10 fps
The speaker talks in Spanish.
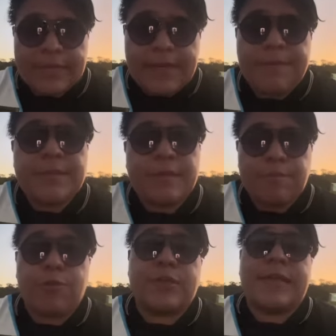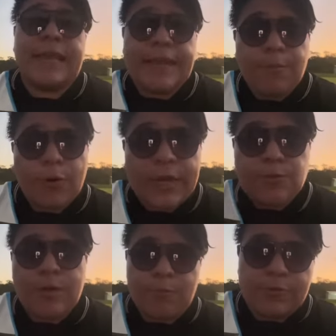realmente importa, el
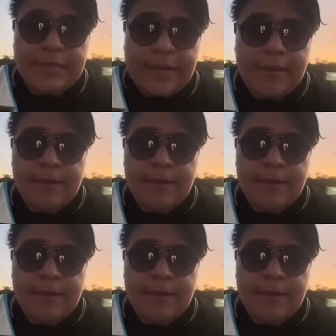boleto al mundial.